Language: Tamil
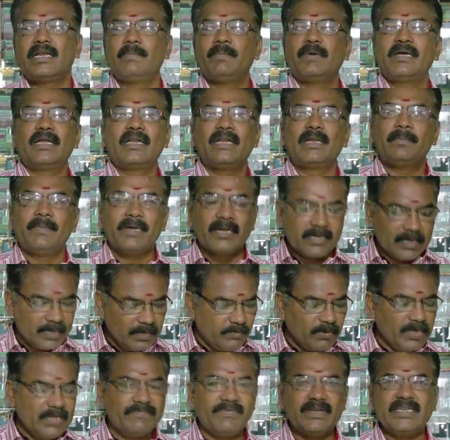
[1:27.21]
நம்ம நமக்கு
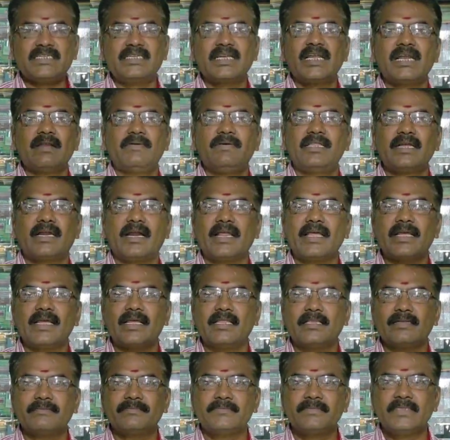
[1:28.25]
வைஃபை சிக்னல் வந்து
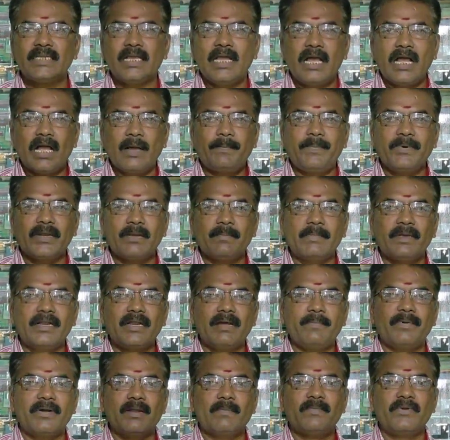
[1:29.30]
கிடைக்காது அப்போ நம்ம
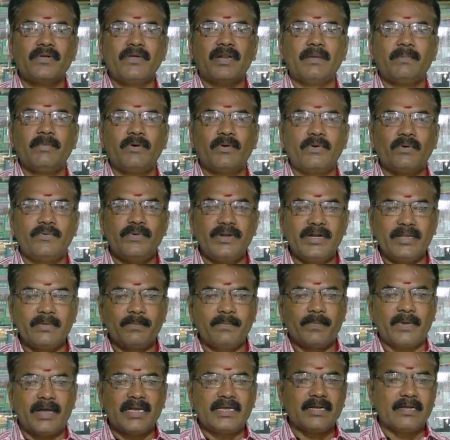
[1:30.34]
என்ன பண்ண முடியும் நம்ம ஒரு வீட்டு
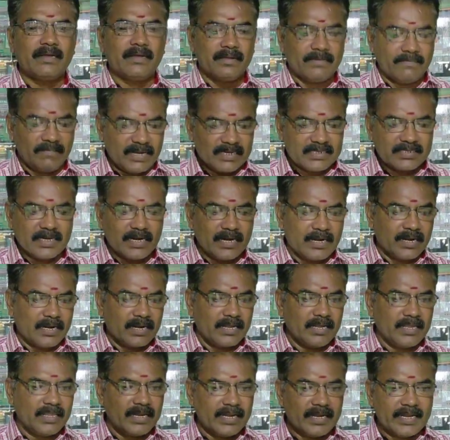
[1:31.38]
பா வாசல்
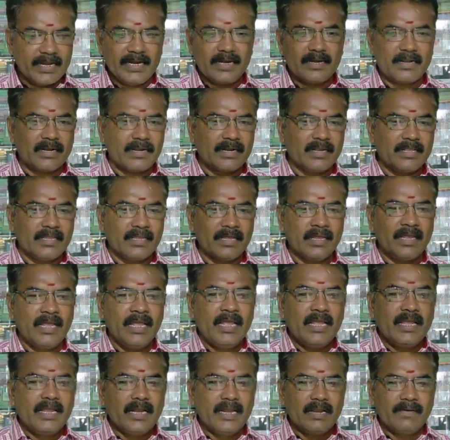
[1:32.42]
இருக்குது இல்ல கேட் இருக்குது
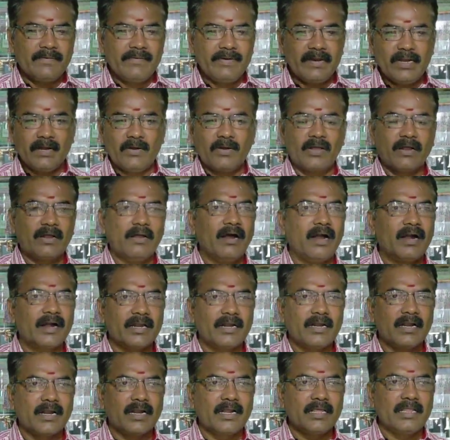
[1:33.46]
இல்லை வீடோட
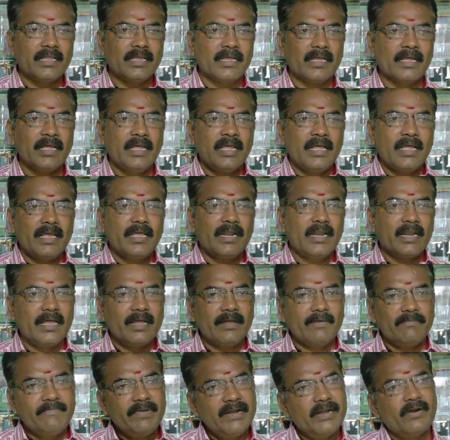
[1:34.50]
கார்டன் இருக்குது இல்லை
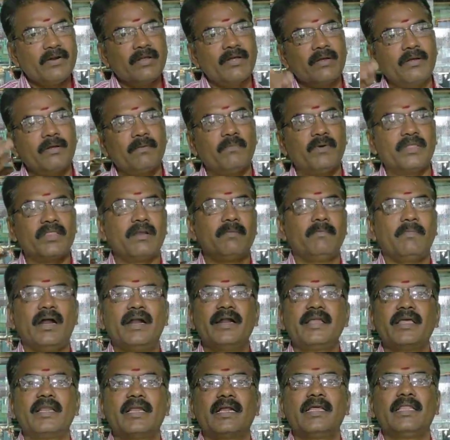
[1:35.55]
வீடோட முதல்
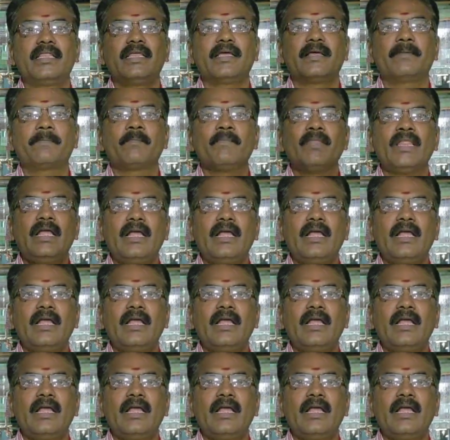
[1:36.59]
மாடி இருக்குது